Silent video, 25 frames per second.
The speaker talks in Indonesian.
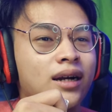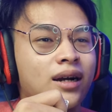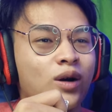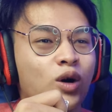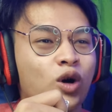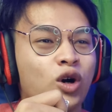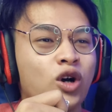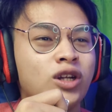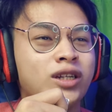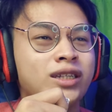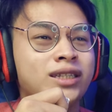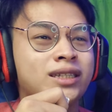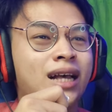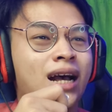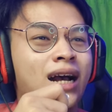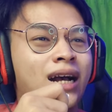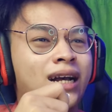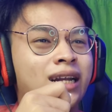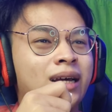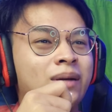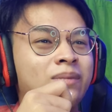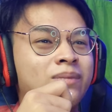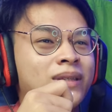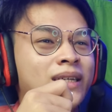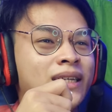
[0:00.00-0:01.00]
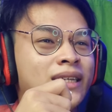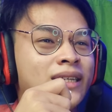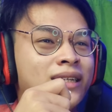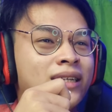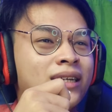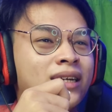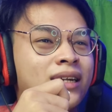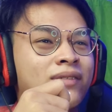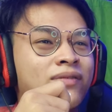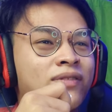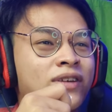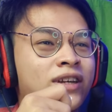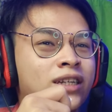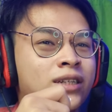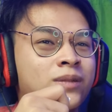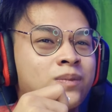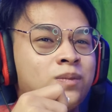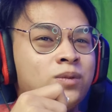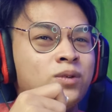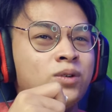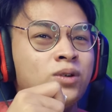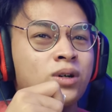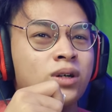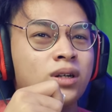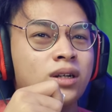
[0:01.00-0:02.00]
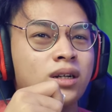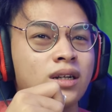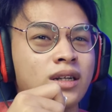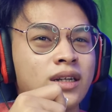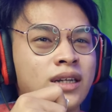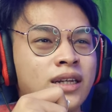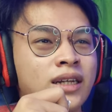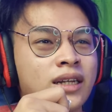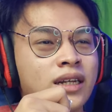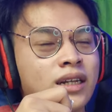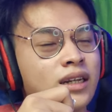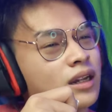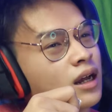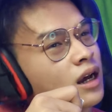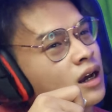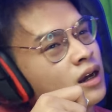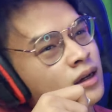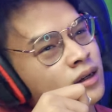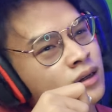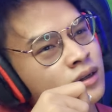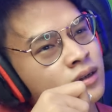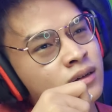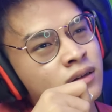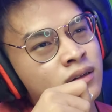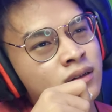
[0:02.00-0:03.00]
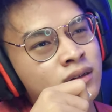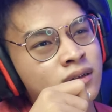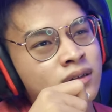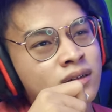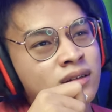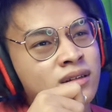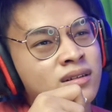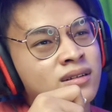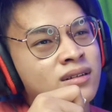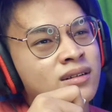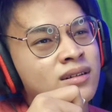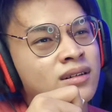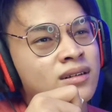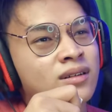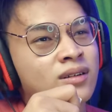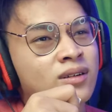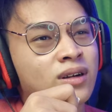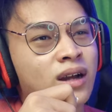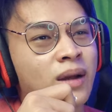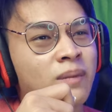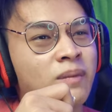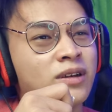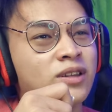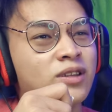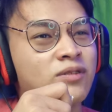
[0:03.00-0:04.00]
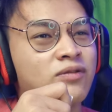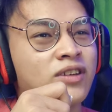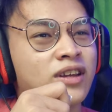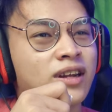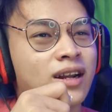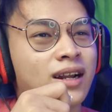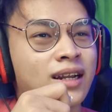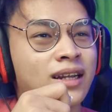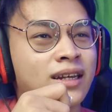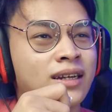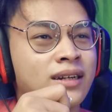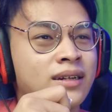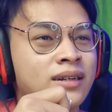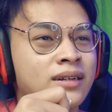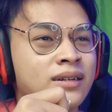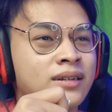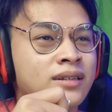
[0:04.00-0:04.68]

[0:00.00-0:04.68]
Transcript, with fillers: oh Instagram Tinder Facebook link ah emang itu viral ya